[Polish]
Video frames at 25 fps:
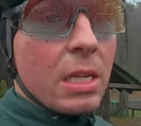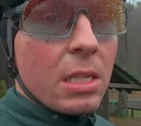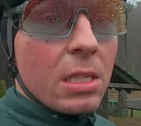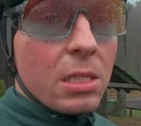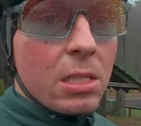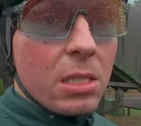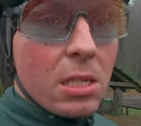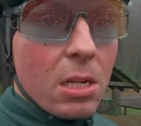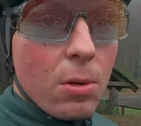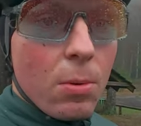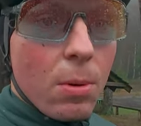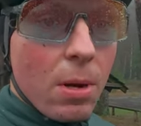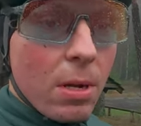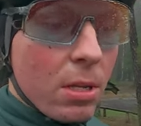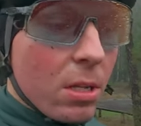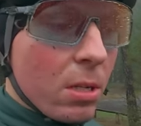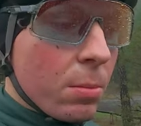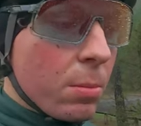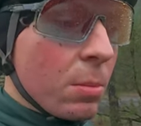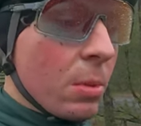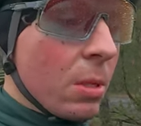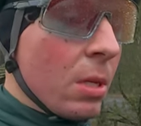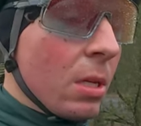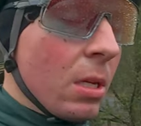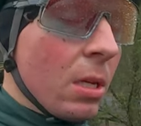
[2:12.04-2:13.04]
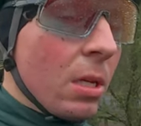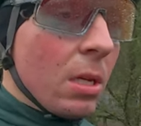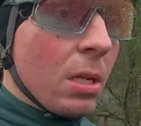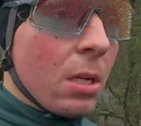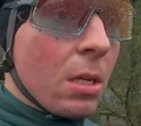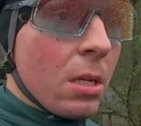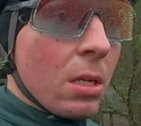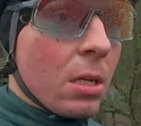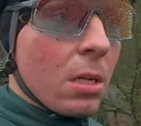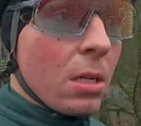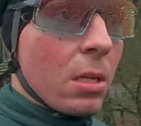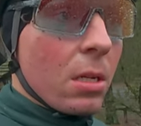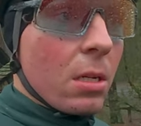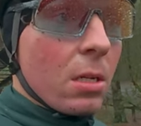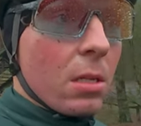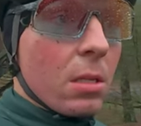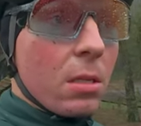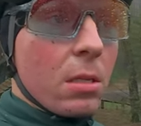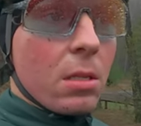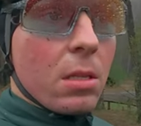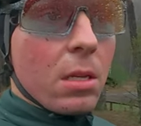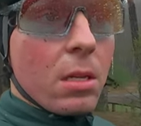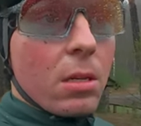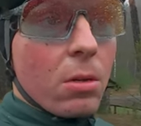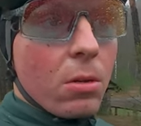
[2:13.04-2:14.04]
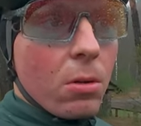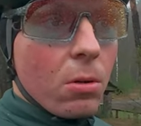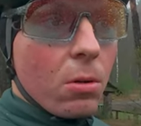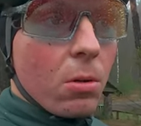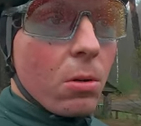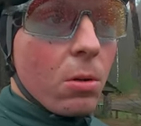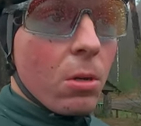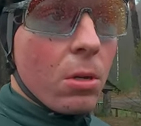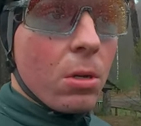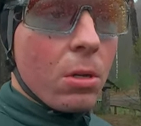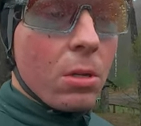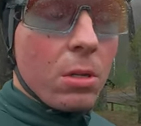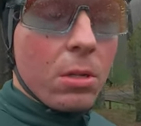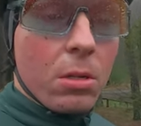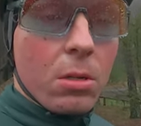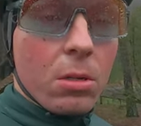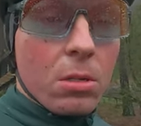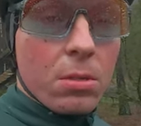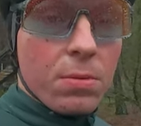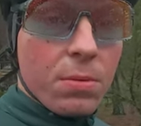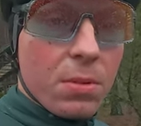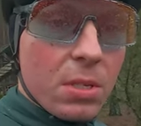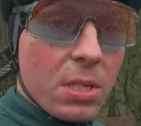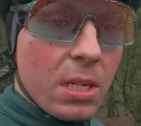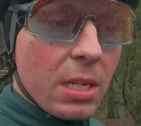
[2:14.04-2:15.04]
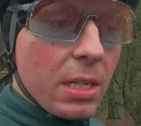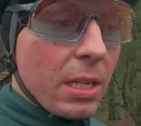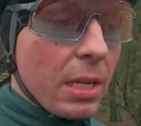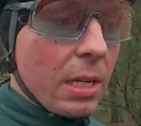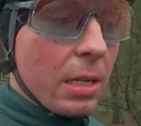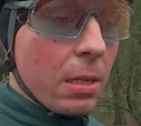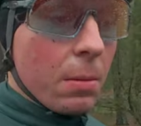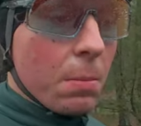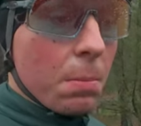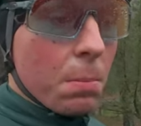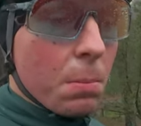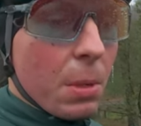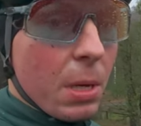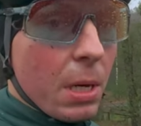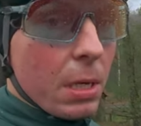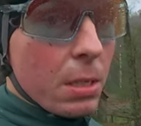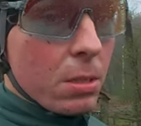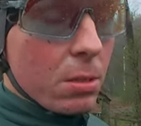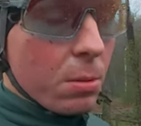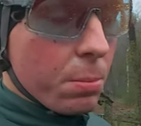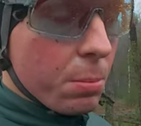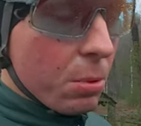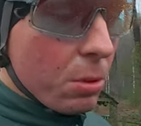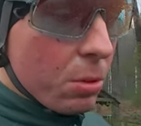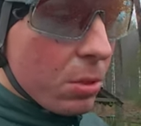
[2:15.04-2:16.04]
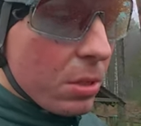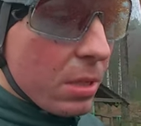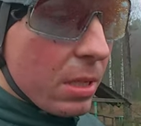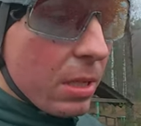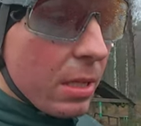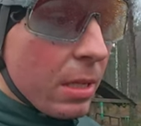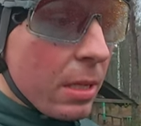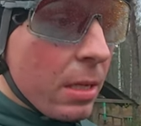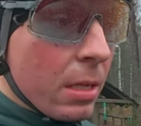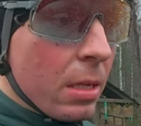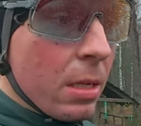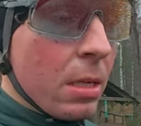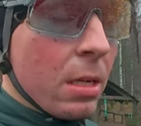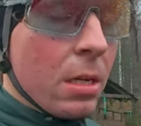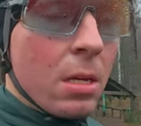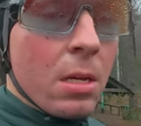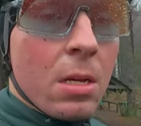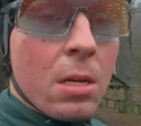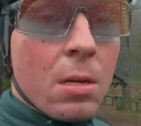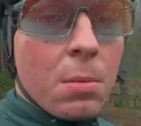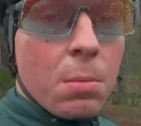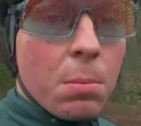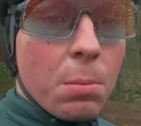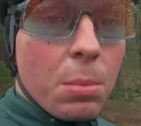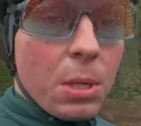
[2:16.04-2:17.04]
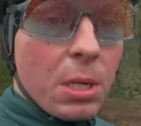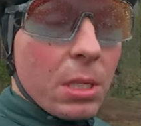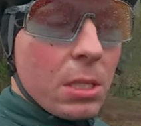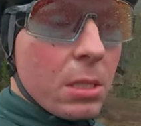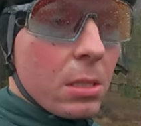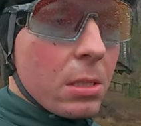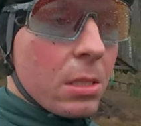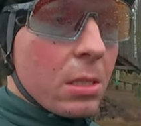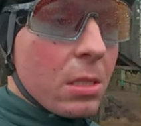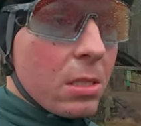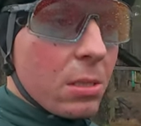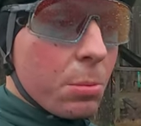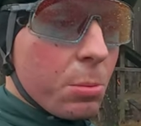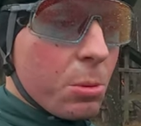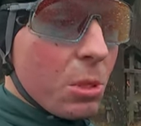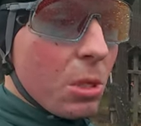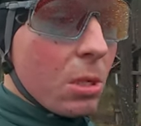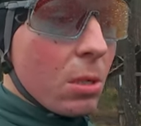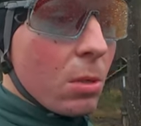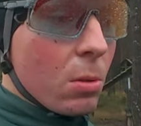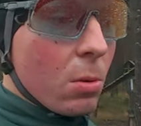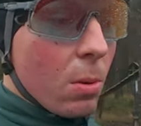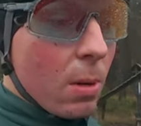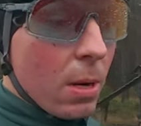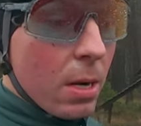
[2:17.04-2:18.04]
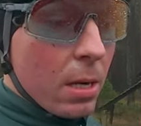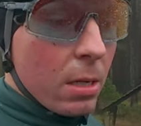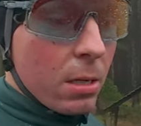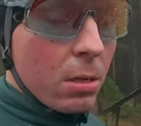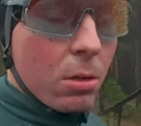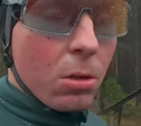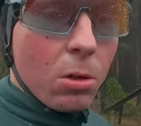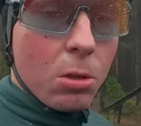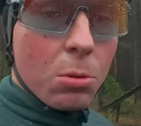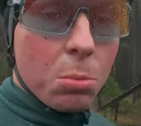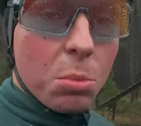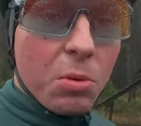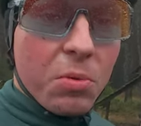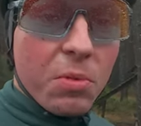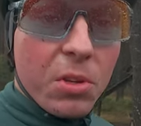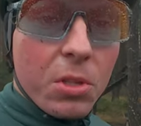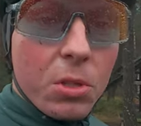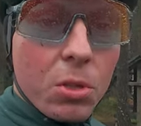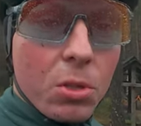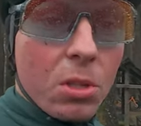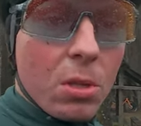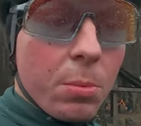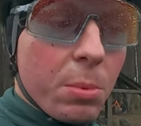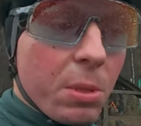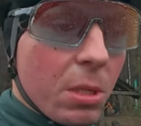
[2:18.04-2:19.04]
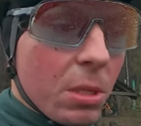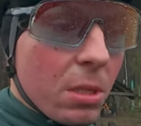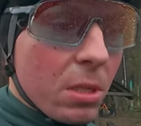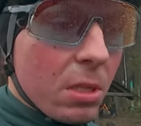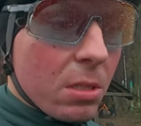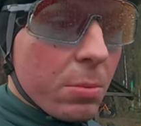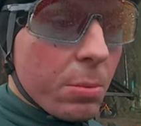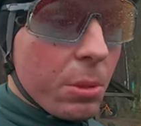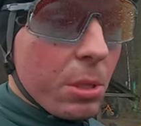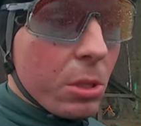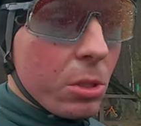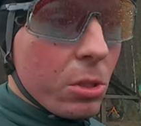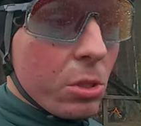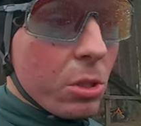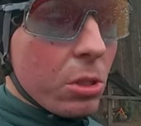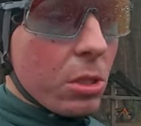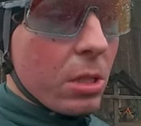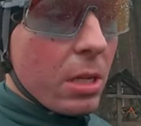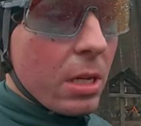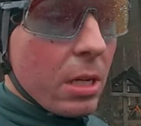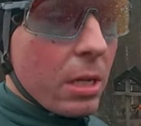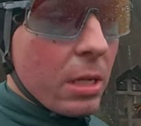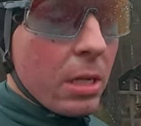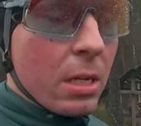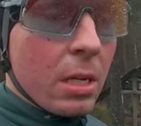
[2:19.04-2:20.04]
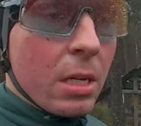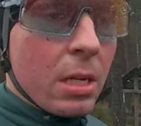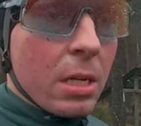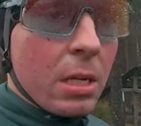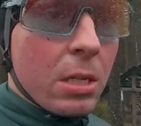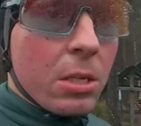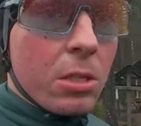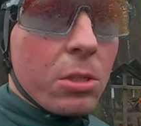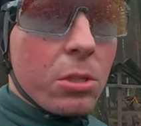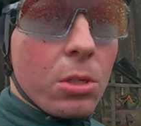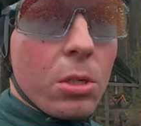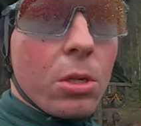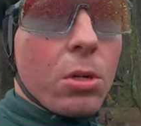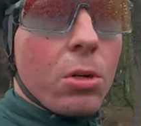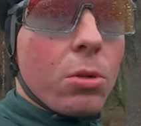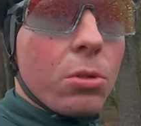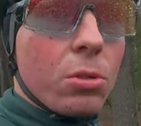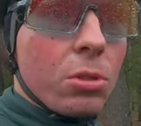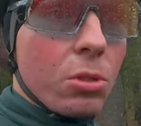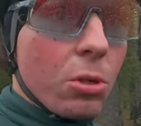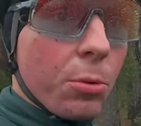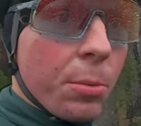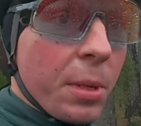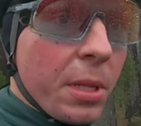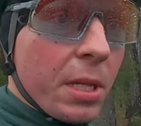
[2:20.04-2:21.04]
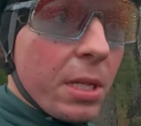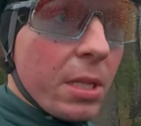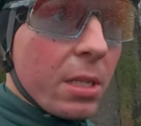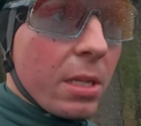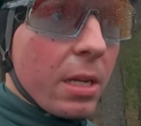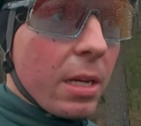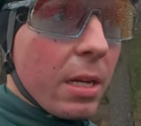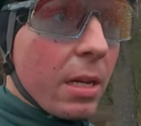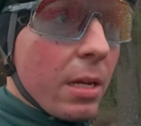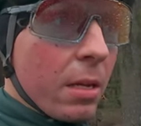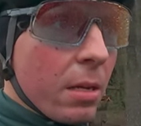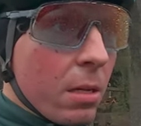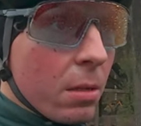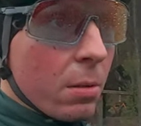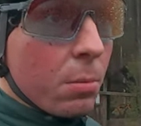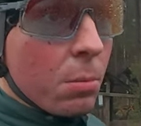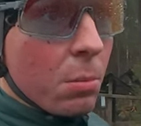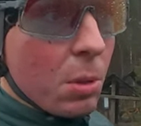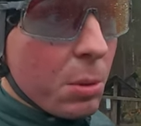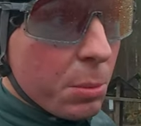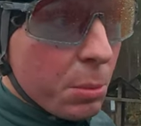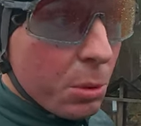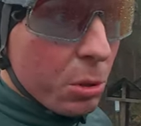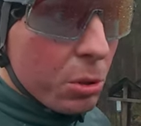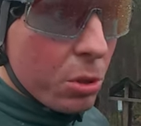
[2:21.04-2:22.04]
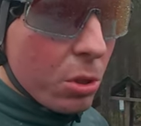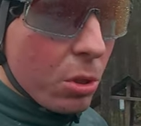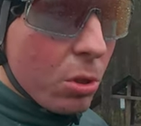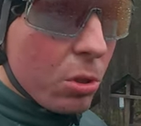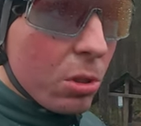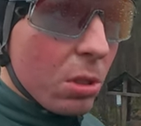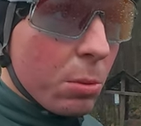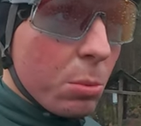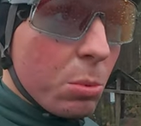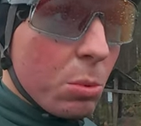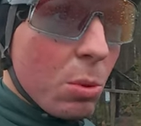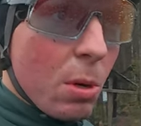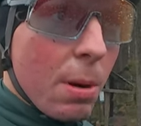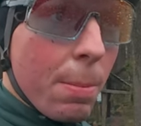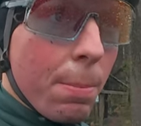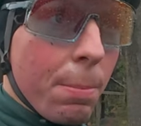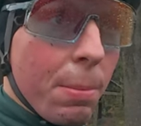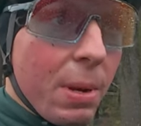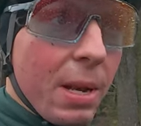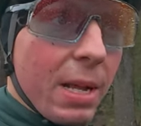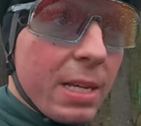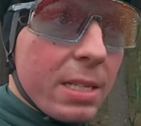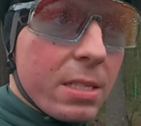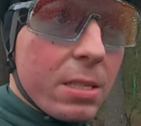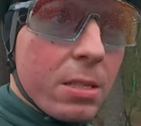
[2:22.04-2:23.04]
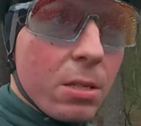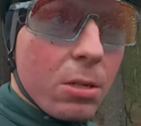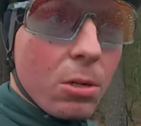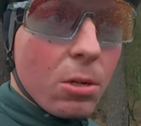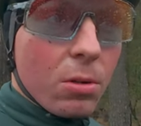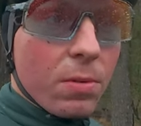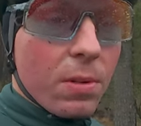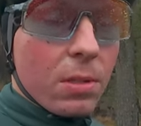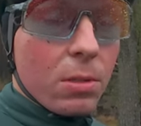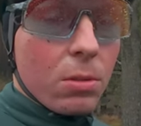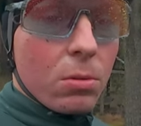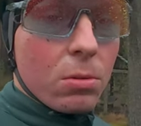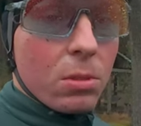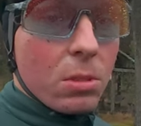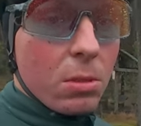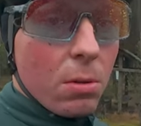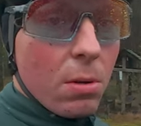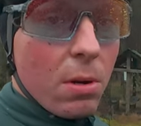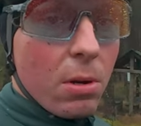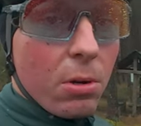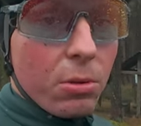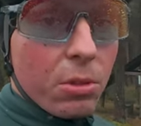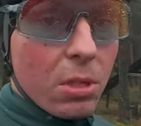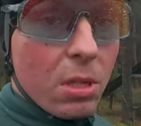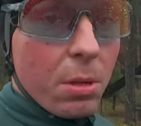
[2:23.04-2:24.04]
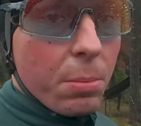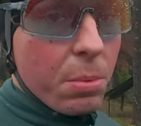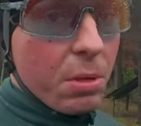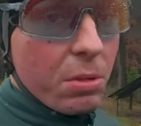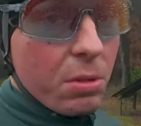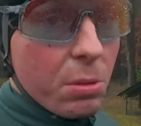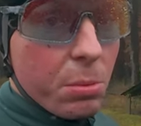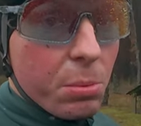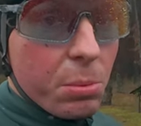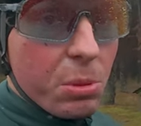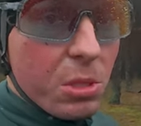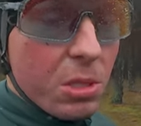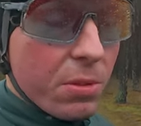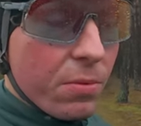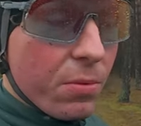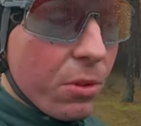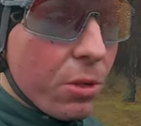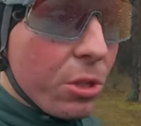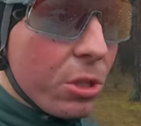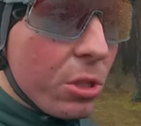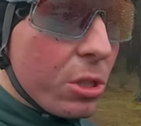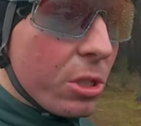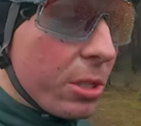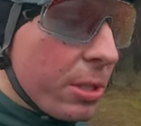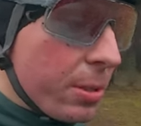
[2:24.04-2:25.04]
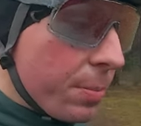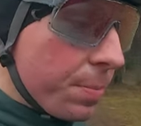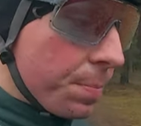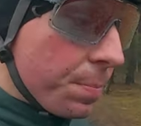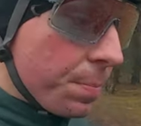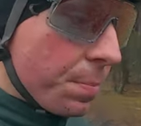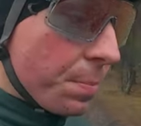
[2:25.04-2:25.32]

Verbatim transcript: działaniem e, tego rozwiązania. Bardzo proste, bez sprzęgła, odpowiednio napięta sprężyna. Jeżeli chodzi o manetkę, mimo że ona była plastikowa, to działała ona naprawdę przyzwoicie.